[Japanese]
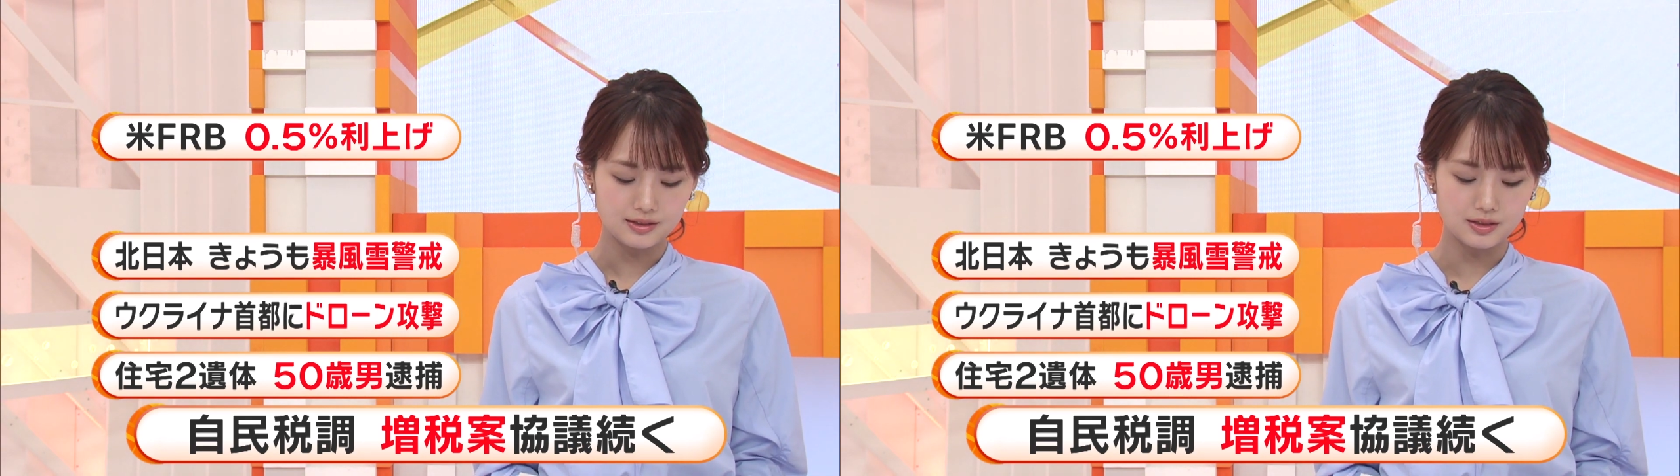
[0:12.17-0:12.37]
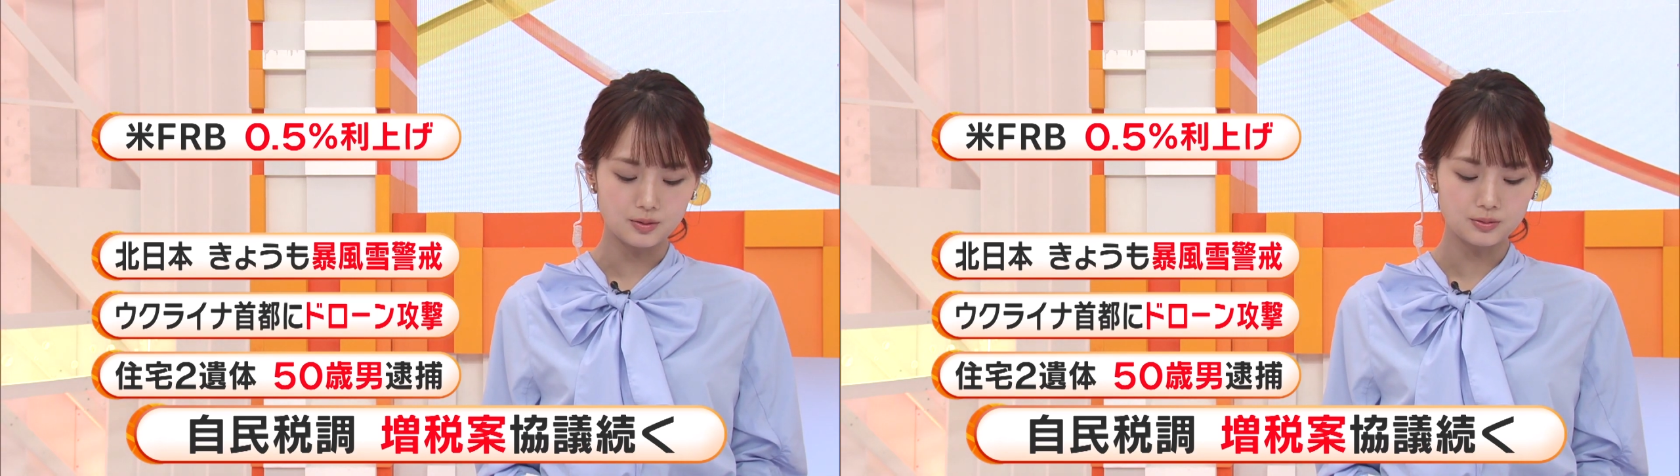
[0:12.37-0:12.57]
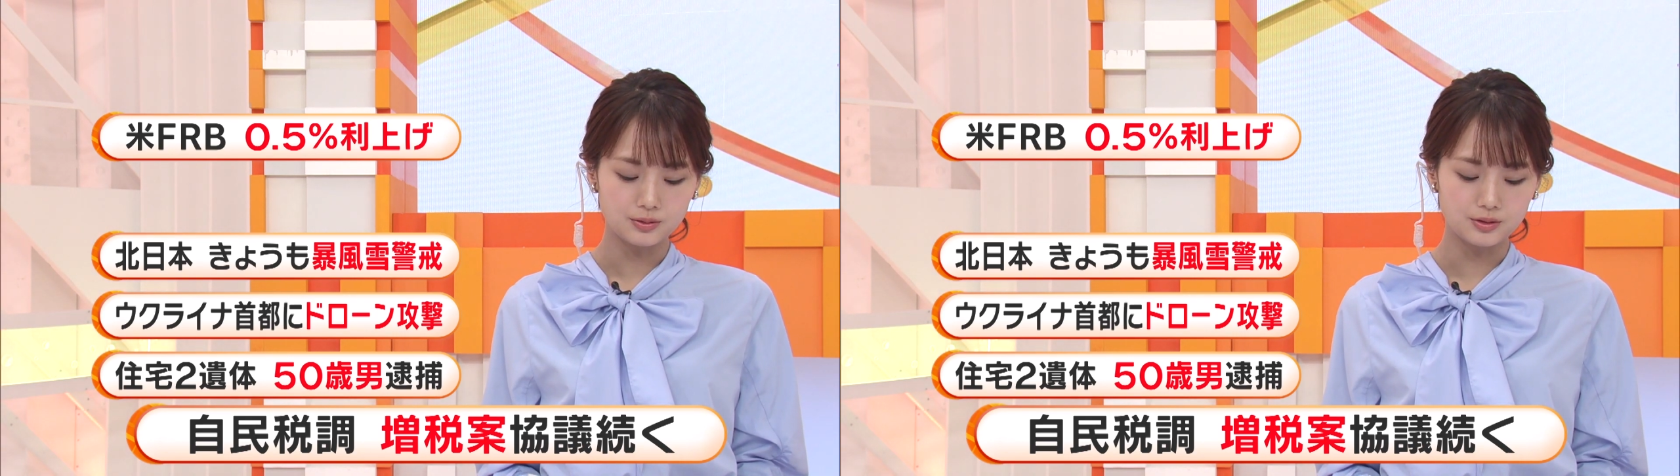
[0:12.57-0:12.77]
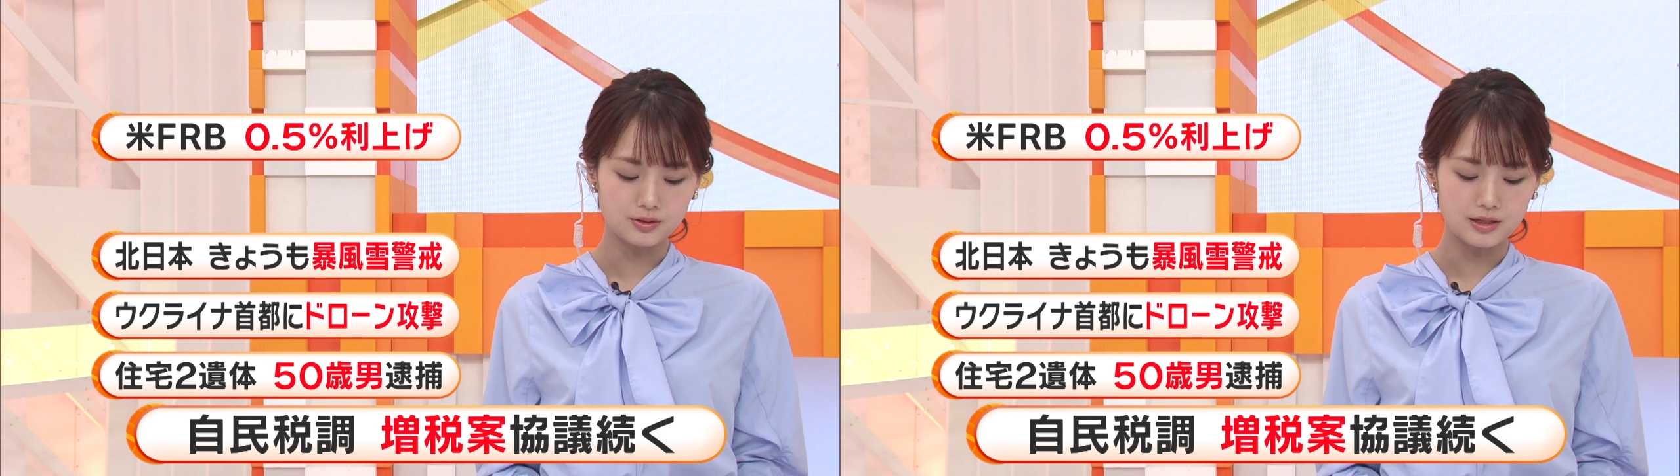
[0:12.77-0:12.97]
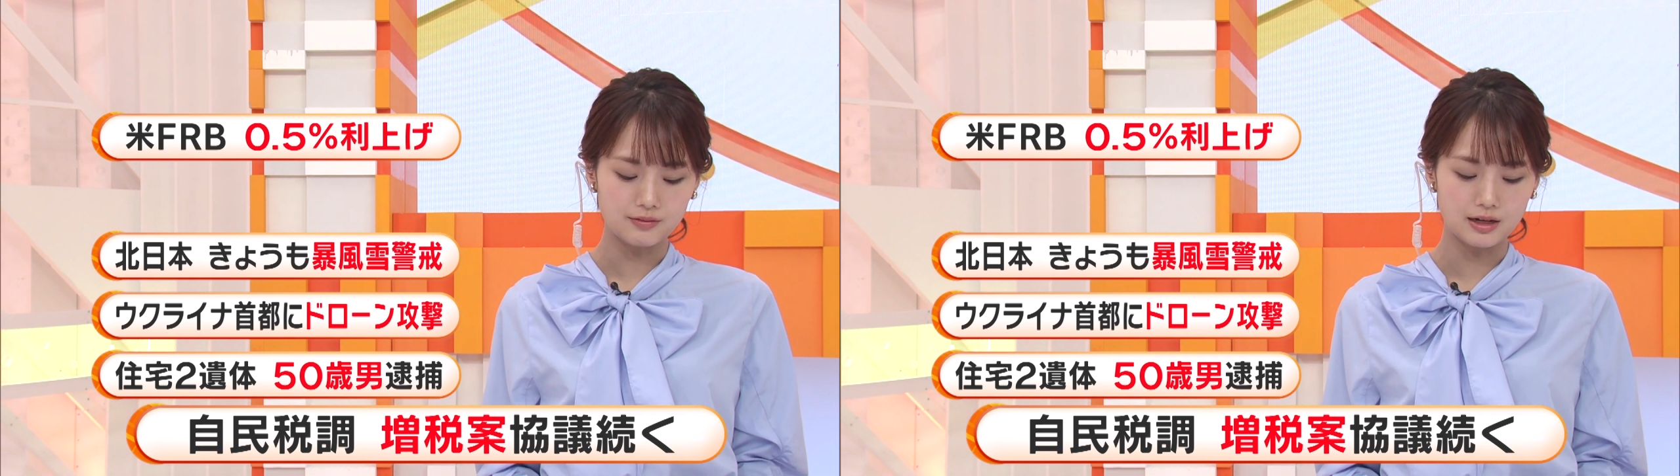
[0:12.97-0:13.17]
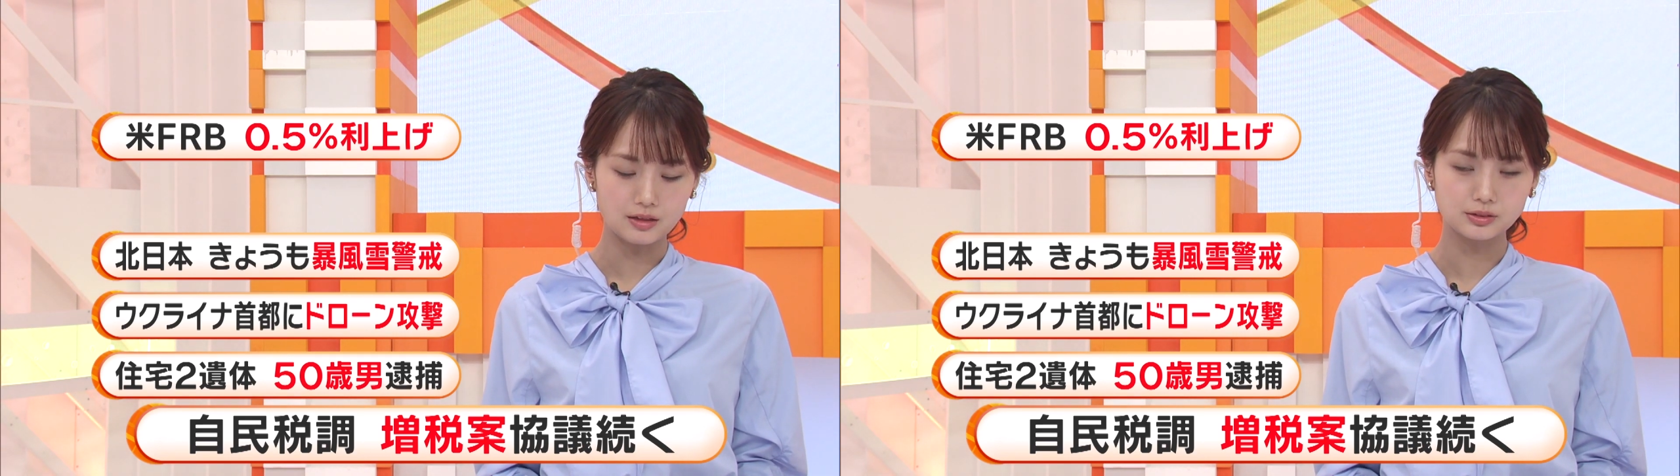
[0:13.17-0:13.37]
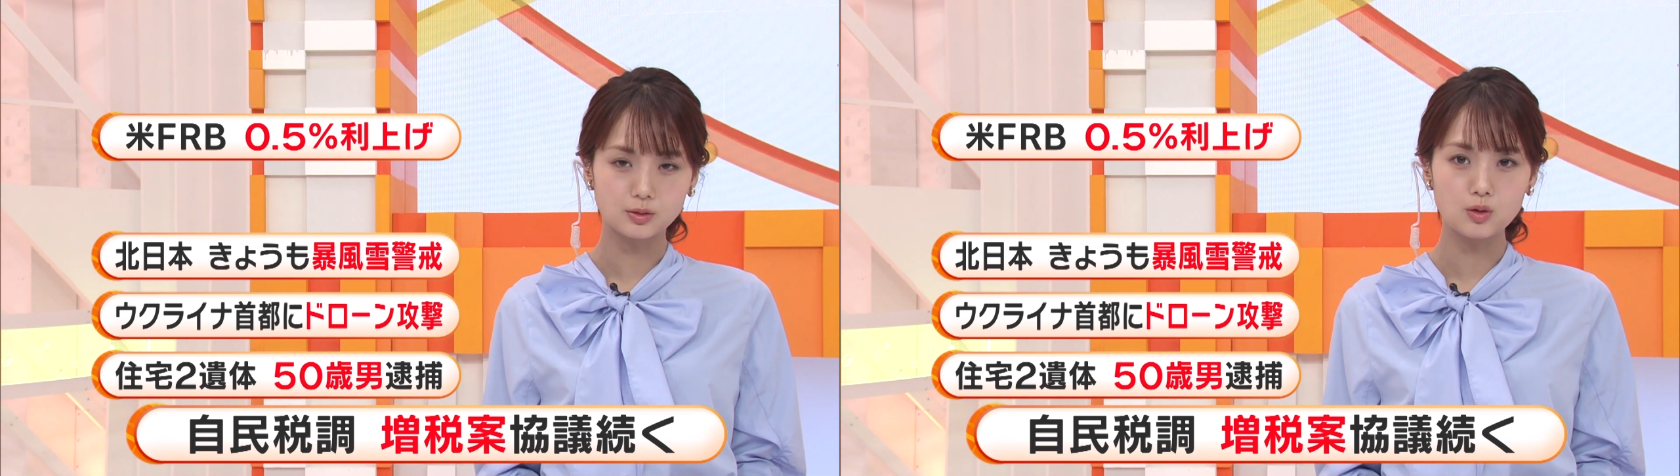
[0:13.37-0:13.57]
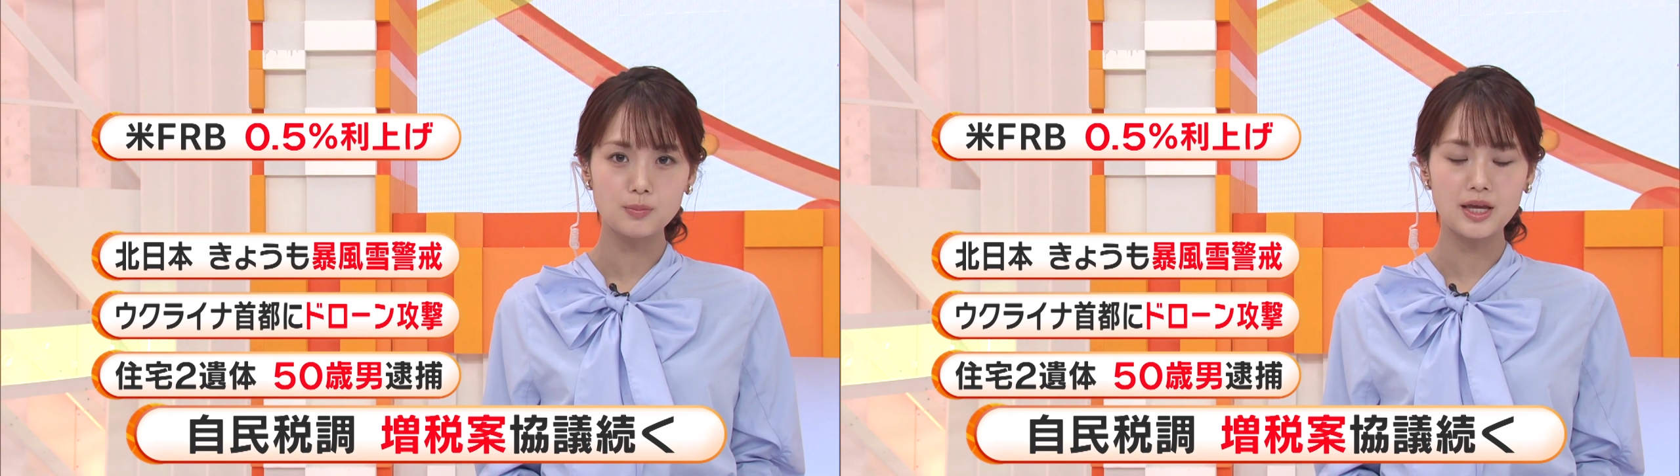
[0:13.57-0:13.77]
議論の行方は不透